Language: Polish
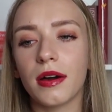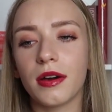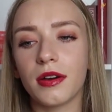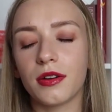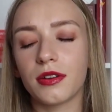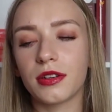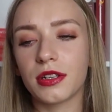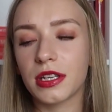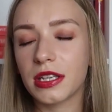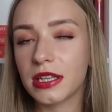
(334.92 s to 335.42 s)

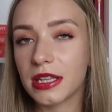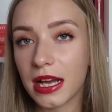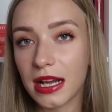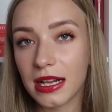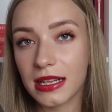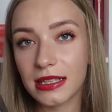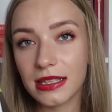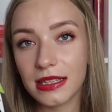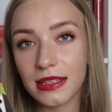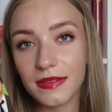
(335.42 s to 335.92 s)
e,
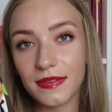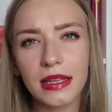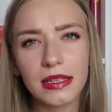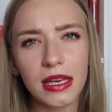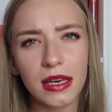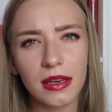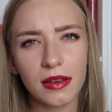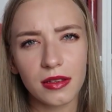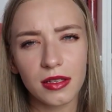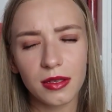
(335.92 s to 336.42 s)
oryginalny, ale
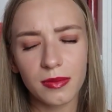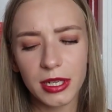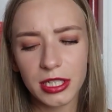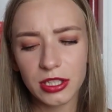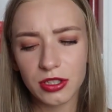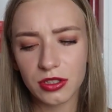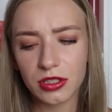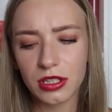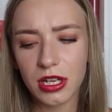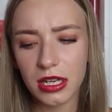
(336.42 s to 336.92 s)
nie, chyba
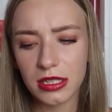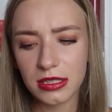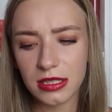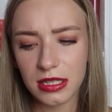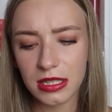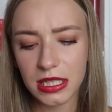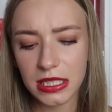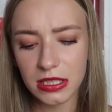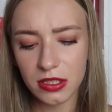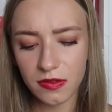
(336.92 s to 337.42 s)
książka jest
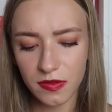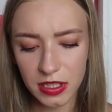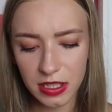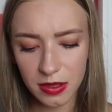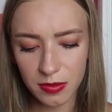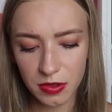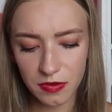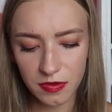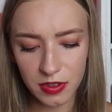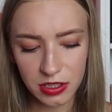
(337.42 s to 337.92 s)

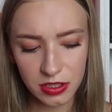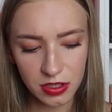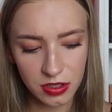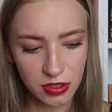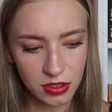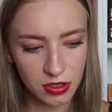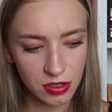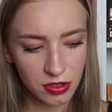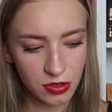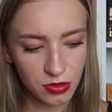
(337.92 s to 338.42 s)
zekranizowana pod
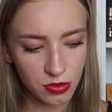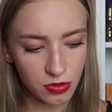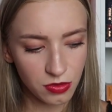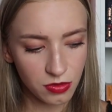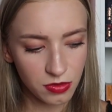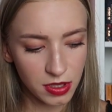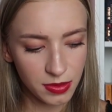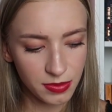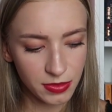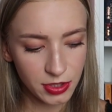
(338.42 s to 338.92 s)
właśnie
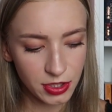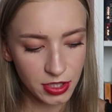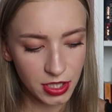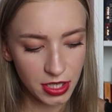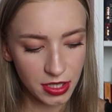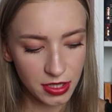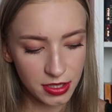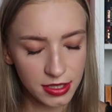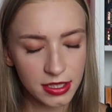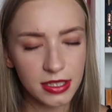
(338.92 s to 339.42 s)
tytułem
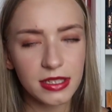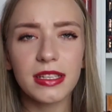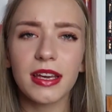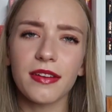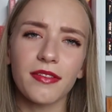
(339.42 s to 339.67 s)
Charlie.